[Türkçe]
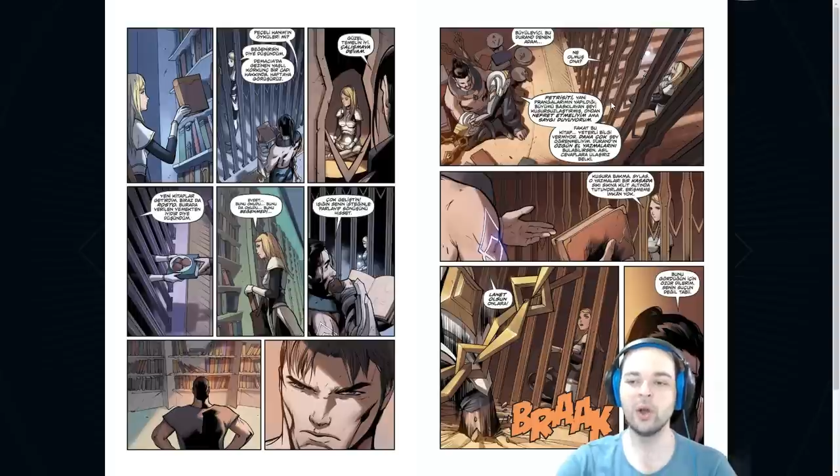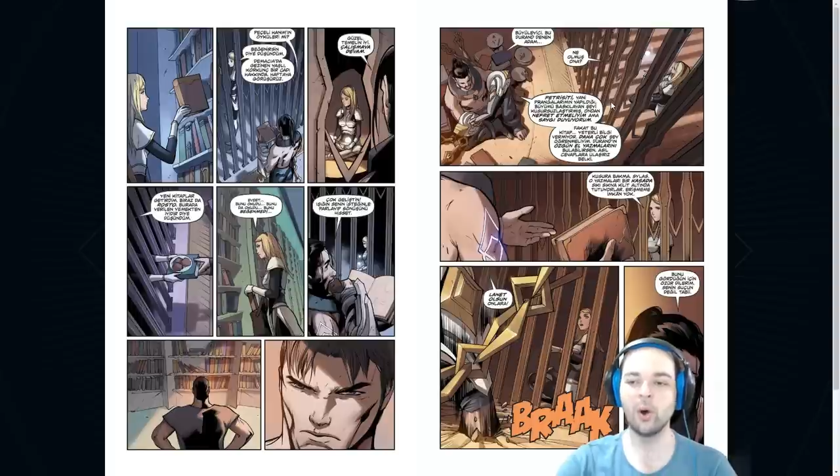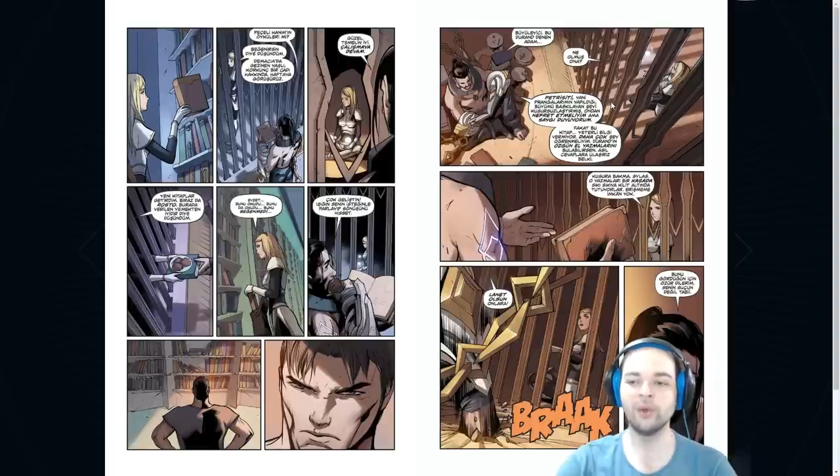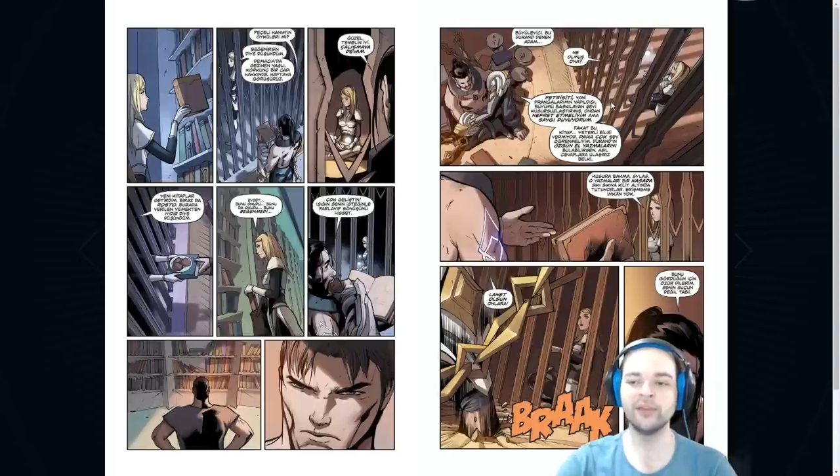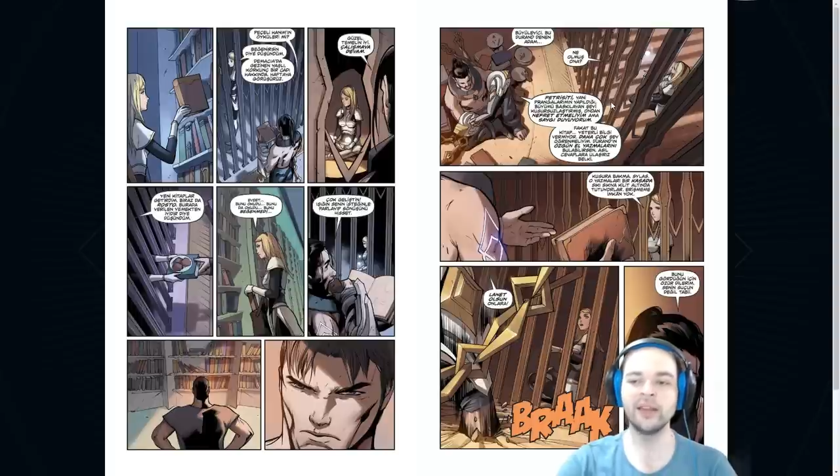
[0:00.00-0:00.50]

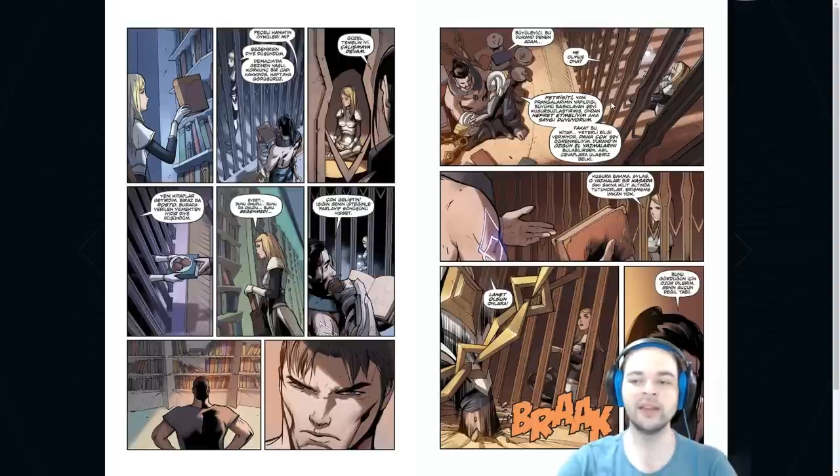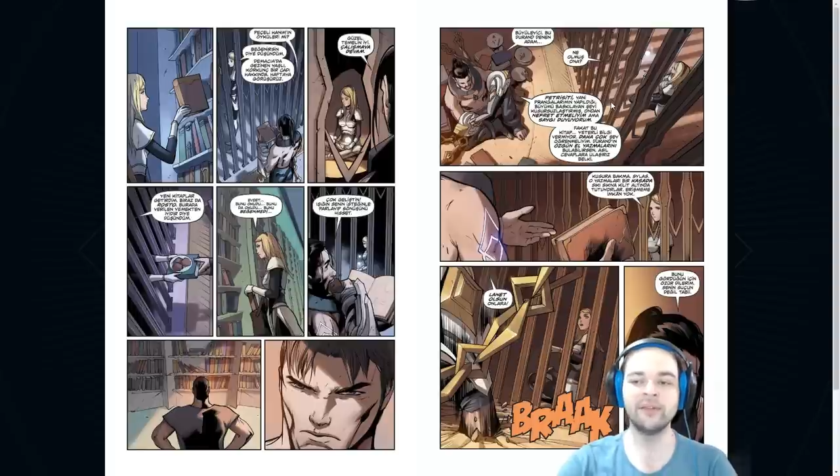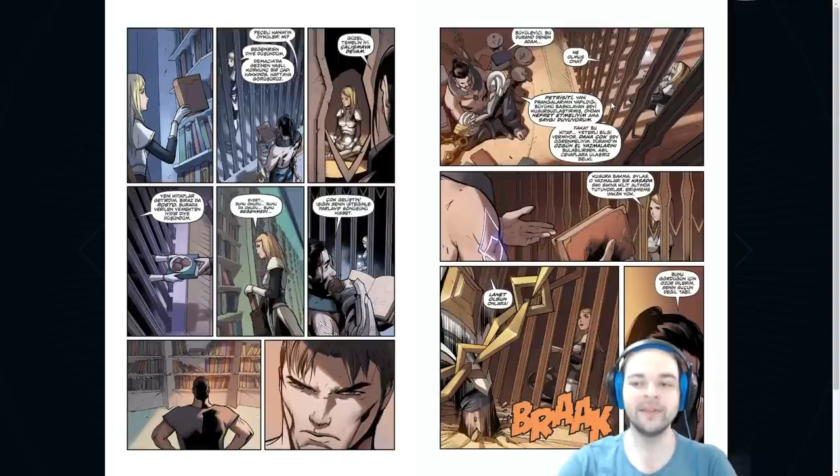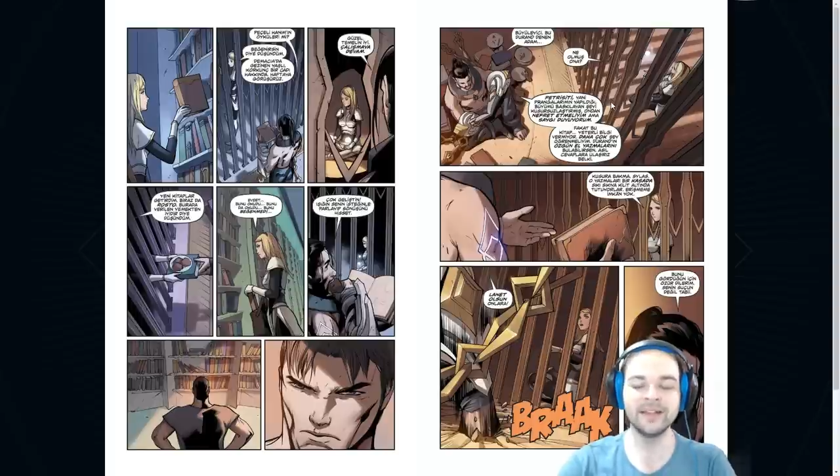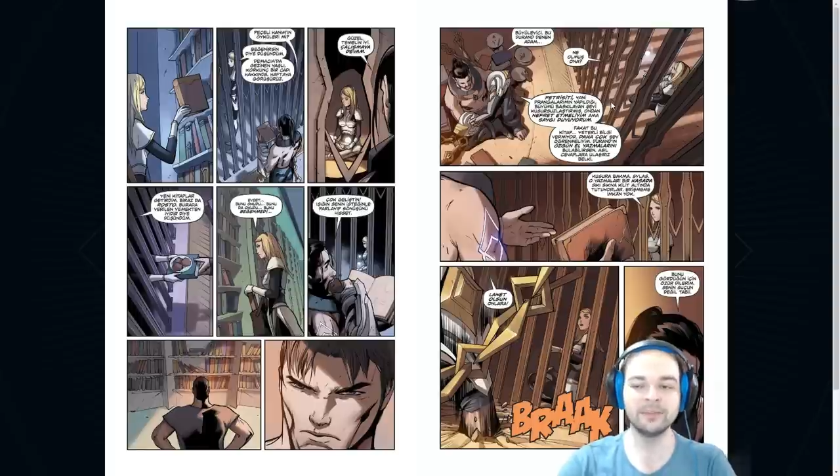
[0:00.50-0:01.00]
Ondan
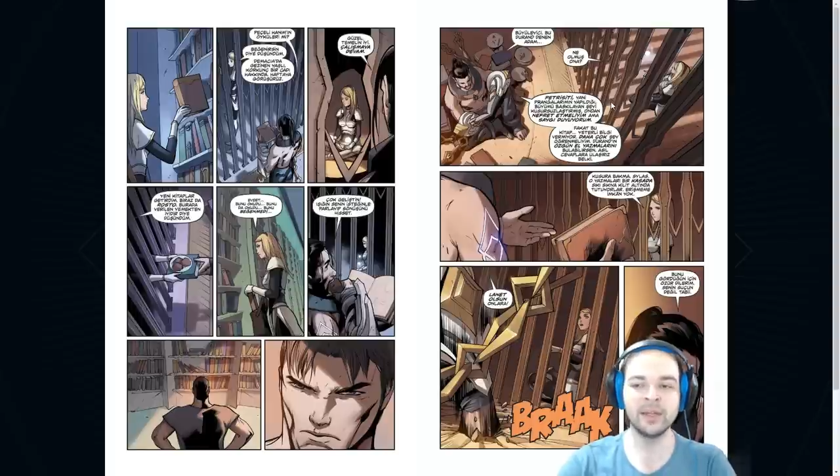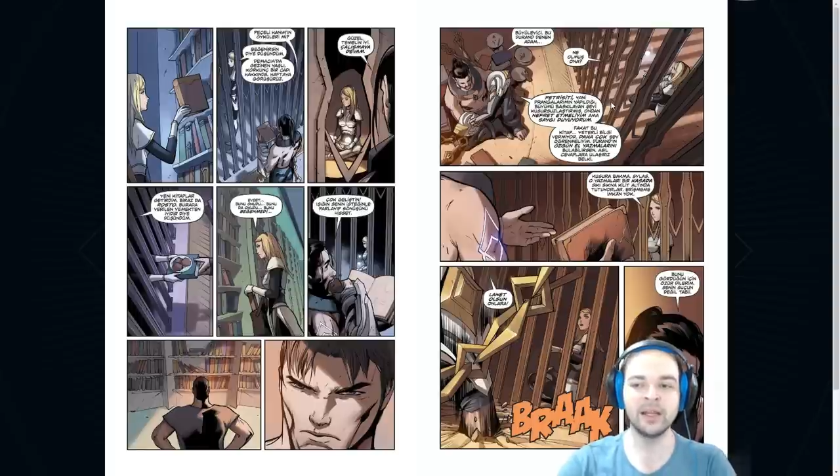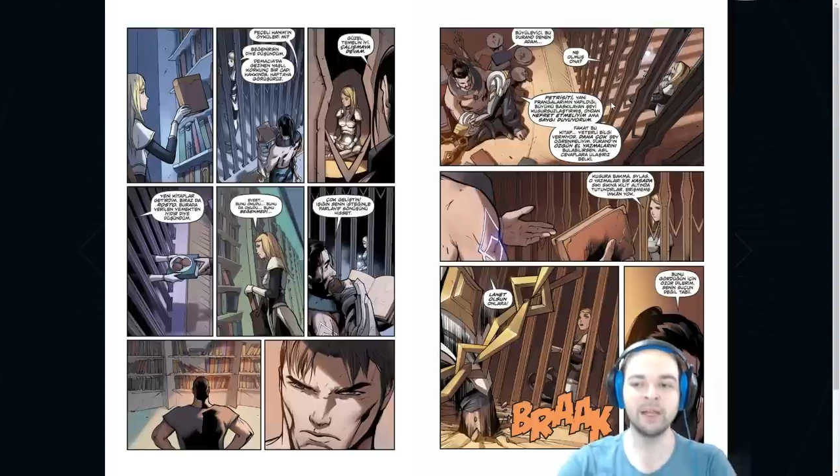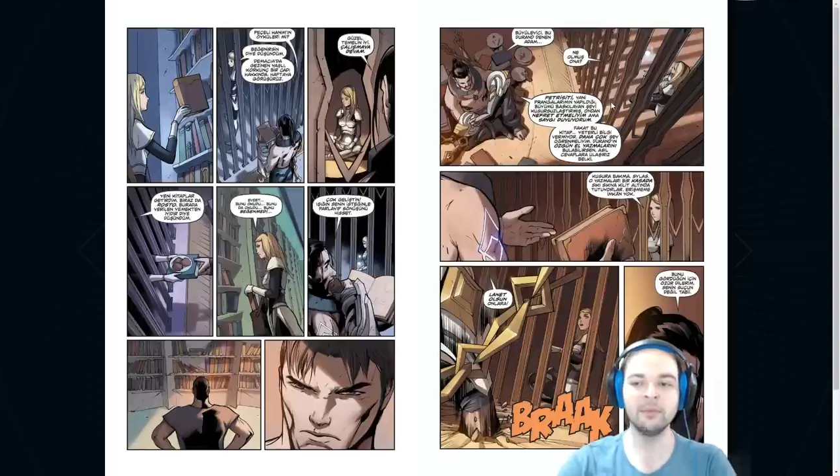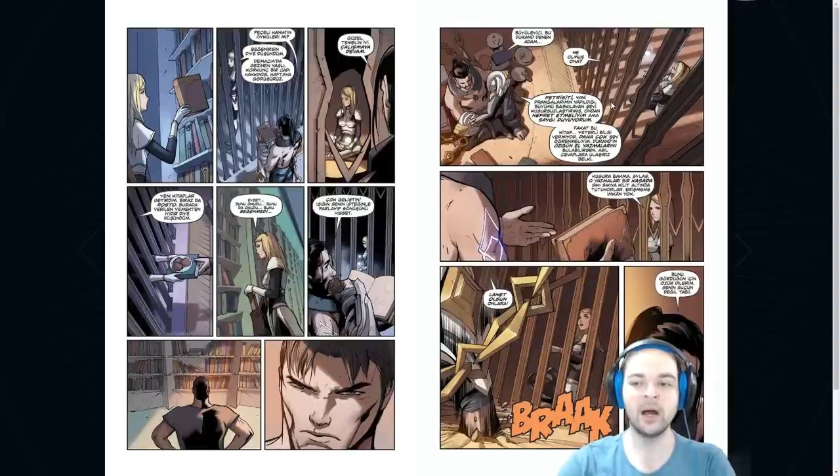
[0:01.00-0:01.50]
nefret etmeliyim